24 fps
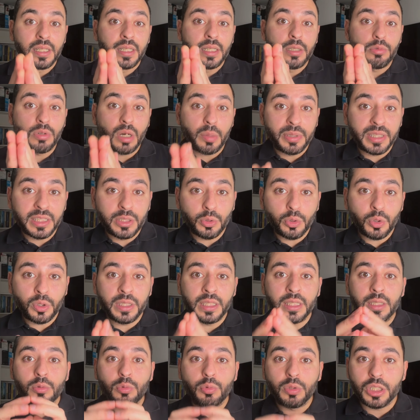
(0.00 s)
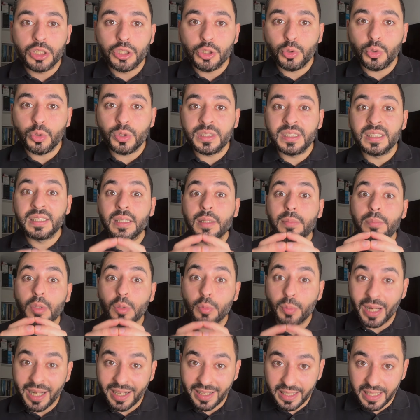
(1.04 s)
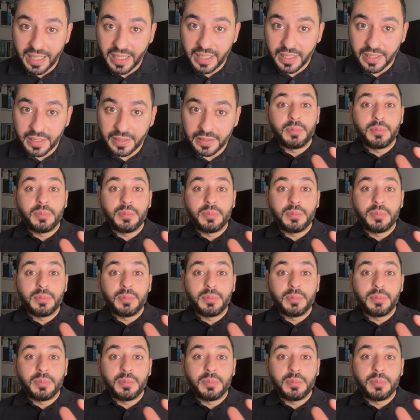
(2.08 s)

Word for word: وبدون وجود مبرر